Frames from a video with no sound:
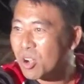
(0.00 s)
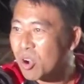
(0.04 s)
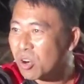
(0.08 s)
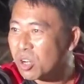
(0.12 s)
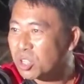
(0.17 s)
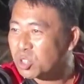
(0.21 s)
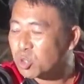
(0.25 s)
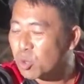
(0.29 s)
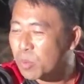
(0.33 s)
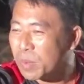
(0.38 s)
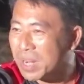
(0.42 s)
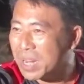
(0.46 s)
กล้อง
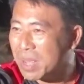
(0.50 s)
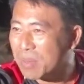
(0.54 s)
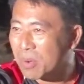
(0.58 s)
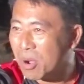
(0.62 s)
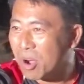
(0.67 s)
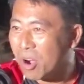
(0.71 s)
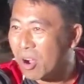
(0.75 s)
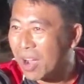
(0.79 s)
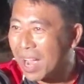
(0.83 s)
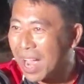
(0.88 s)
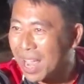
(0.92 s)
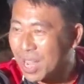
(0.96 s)
ไลสโซไว้นี่มึ
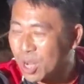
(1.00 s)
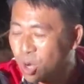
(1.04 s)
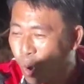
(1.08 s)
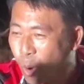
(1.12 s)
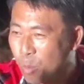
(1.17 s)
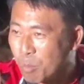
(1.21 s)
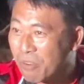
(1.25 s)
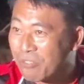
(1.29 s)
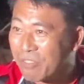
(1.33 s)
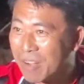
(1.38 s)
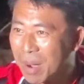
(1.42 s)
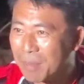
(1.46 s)
งอ่ะไอโก
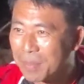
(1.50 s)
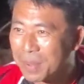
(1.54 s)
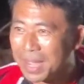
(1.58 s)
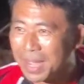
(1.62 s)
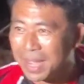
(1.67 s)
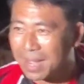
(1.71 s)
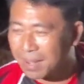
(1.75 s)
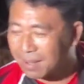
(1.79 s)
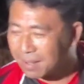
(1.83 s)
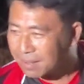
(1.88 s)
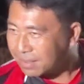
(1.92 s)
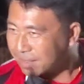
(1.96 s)
มึงฟัง
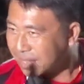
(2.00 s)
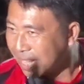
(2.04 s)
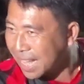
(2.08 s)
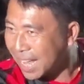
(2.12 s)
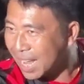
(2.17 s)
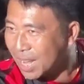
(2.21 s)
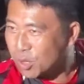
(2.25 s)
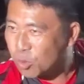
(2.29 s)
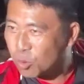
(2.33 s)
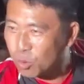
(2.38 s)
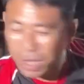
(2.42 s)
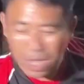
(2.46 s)
พี่ถ้า
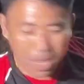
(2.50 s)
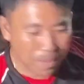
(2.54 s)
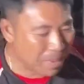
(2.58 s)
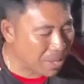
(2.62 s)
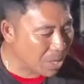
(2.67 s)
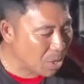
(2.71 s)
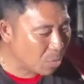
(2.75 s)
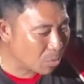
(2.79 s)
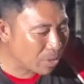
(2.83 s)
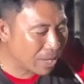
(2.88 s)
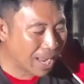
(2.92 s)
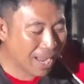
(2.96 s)
เองดูคลิป
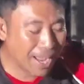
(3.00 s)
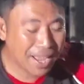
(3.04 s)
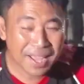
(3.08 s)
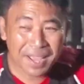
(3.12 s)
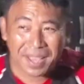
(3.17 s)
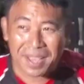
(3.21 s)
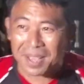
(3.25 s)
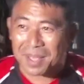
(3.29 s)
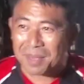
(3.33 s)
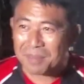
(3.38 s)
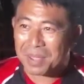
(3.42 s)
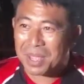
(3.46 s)
พี่อยู่นะ
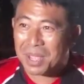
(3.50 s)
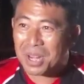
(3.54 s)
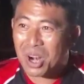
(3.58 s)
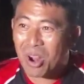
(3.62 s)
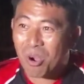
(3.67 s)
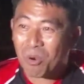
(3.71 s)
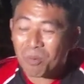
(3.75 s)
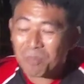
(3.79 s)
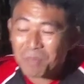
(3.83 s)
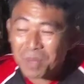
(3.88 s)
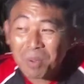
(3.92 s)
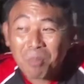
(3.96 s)
พี่หร
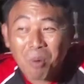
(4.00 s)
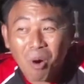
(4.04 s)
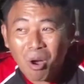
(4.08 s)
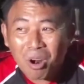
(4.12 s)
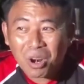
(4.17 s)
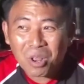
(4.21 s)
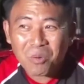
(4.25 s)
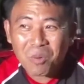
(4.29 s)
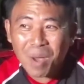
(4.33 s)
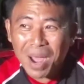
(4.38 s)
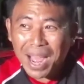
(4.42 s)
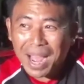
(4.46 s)
อกพี่บอก
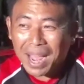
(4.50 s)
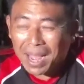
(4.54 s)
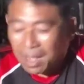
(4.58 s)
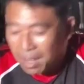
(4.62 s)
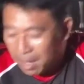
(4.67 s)
เลยว่า